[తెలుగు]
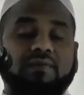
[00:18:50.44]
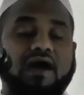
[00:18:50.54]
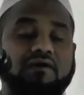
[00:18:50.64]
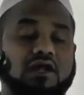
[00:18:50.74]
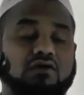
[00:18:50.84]
ఈ
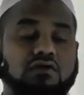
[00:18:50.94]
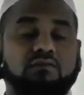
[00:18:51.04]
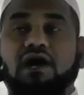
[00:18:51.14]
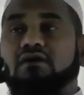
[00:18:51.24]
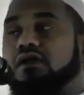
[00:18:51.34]
భావన
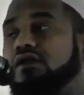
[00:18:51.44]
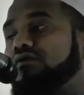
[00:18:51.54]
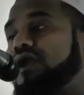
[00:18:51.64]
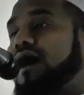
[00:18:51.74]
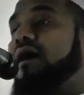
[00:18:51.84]
భావనలో
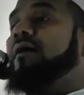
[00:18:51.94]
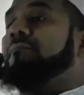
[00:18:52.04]
కూడా